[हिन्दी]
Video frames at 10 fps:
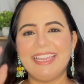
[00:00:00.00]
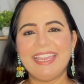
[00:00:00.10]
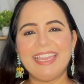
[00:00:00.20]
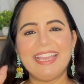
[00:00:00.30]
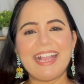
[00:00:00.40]

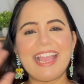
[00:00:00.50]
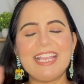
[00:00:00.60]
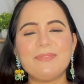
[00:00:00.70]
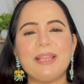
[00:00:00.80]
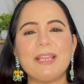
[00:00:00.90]
हे
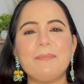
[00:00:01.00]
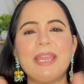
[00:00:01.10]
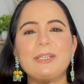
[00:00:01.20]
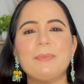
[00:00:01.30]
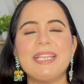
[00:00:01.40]
गाइज वेलकम
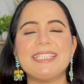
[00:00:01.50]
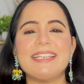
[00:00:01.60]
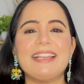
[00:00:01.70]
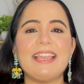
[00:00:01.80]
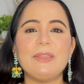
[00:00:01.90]
बैक टू माई
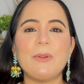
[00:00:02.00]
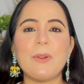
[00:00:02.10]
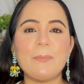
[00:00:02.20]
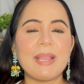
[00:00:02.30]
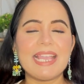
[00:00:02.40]
चैनल आई
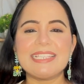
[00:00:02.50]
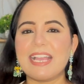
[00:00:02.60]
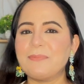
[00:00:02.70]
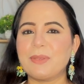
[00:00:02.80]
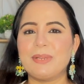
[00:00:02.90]
होप गाइज
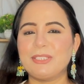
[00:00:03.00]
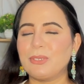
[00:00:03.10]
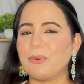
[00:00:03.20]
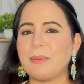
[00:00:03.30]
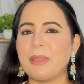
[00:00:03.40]
आप सब अच्छे
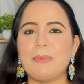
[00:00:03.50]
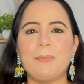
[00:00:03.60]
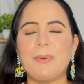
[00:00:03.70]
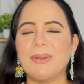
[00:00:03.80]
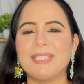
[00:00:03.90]
होंगे मैं भी
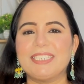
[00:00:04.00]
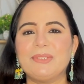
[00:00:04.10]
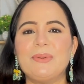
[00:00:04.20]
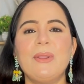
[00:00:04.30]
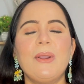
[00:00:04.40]
बहुत अच्छी
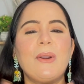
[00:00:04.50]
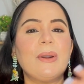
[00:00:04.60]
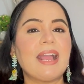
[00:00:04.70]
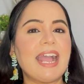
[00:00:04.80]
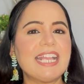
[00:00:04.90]
हूँ
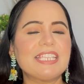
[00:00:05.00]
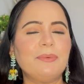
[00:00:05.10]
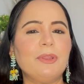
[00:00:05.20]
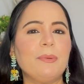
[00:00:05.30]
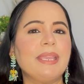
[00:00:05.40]
और आज की
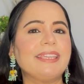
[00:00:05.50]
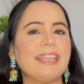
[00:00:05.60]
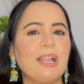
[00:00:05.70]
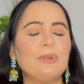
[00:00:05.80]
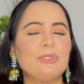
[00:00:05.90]
वीडियो में
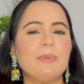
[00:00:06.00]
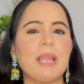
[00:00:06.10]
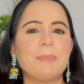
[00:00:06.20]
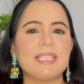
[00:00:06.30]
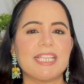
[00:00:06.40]
क्या कुछ मैं
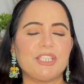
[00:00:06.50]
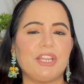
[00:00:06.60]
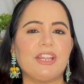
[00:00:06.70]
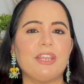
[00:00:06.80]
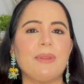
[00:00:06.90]
आपके साथ
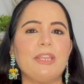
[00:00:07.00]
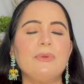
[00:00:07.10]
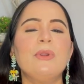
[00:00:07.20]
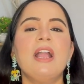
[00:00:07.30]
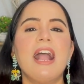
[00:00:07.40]
शेयर करने वाली हूँ